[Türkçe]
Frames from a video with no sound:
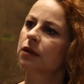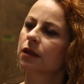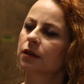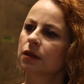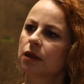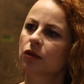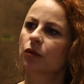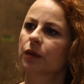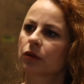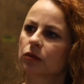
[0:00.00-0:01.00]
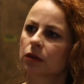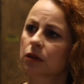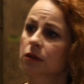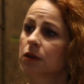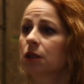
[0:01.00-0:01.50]
var. Zaten hı niye köpek orada
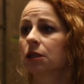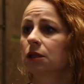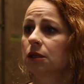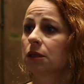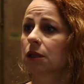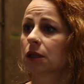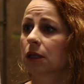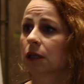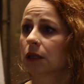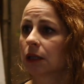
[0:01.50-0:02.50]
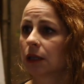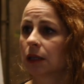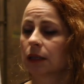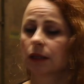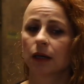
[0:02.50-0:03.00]
yarışsın ki?
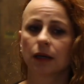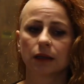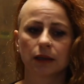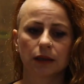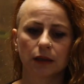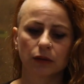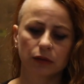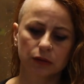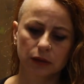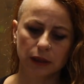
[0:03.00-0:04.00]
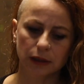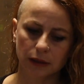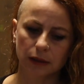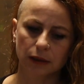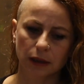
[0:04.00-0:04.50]
yani hani orada
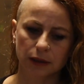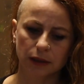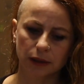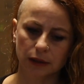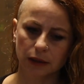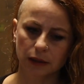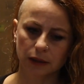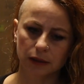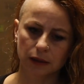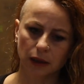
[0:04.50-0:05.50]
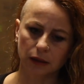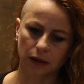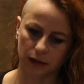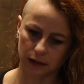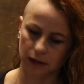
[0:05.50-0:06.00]
gerçekten insan
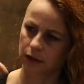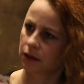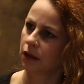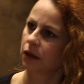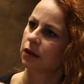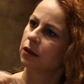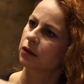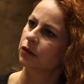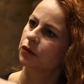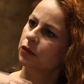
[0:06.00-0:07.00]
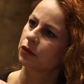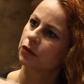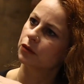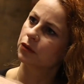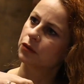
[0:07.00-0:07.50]
aslında
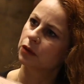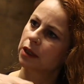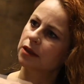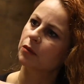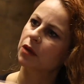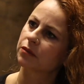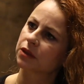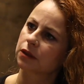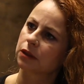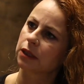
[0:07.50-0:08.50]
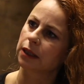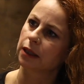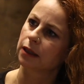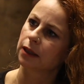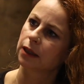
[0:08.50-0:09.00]
olaydan bağımsız
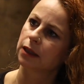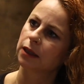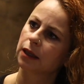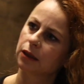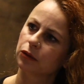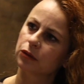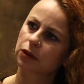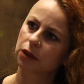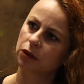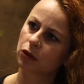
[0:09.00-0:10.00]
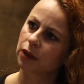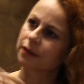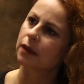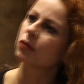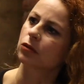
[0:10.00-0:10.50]
değil. Yani oradaki
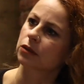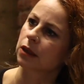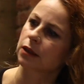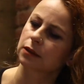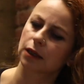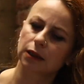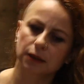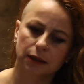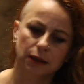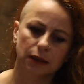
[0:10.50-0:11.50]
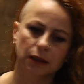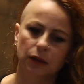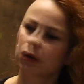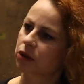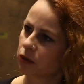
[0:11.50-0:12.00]
yöneten o zaten. Ve